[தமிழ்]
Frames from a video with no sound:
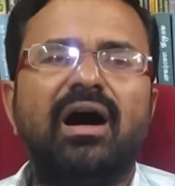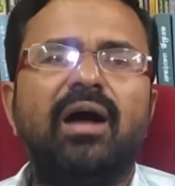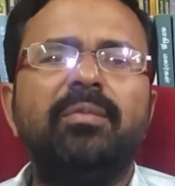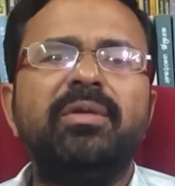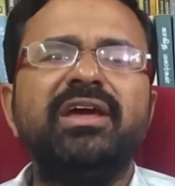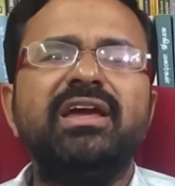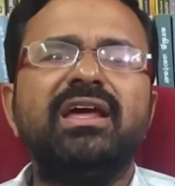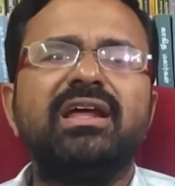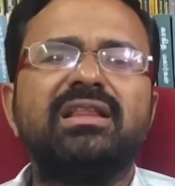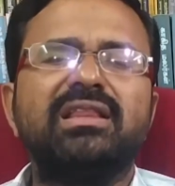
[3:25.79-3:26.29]

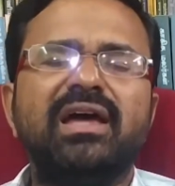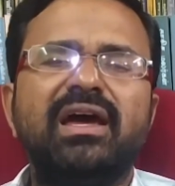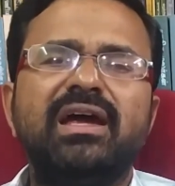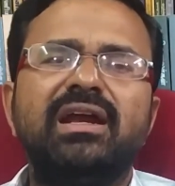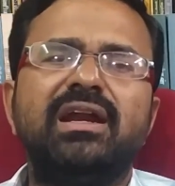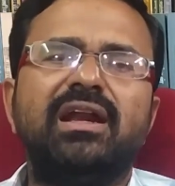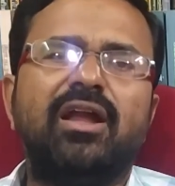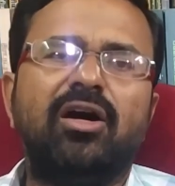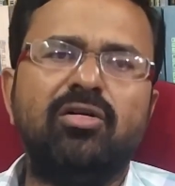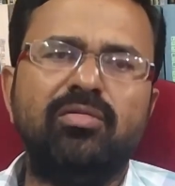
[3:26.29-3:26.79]
அப்படிங்கிறத
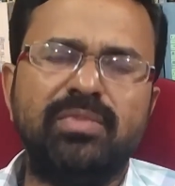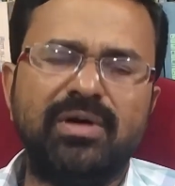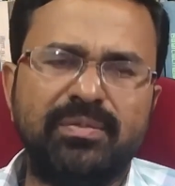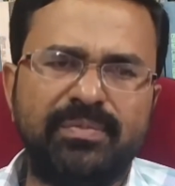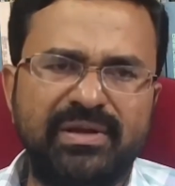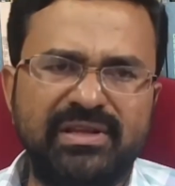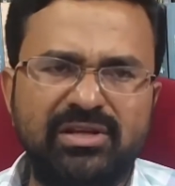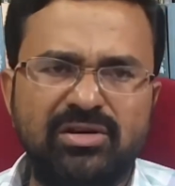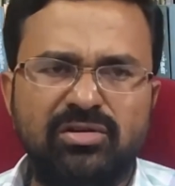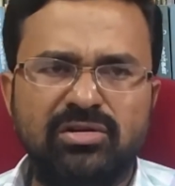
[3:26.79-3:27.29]

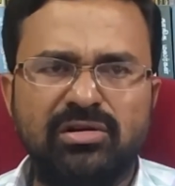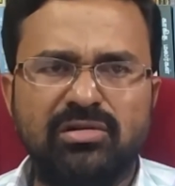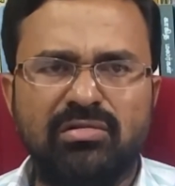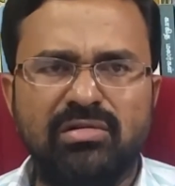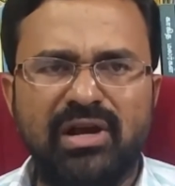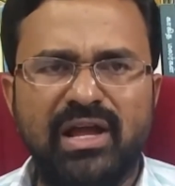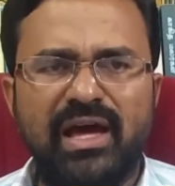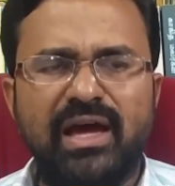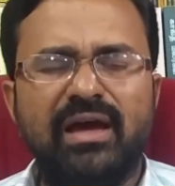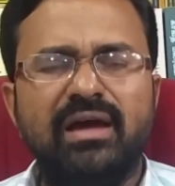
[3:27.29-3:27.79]
நவம்பர்
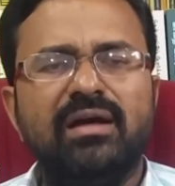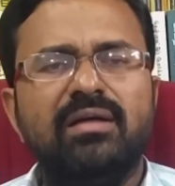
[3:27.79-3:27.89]
பதினொன்னுக்குள்ள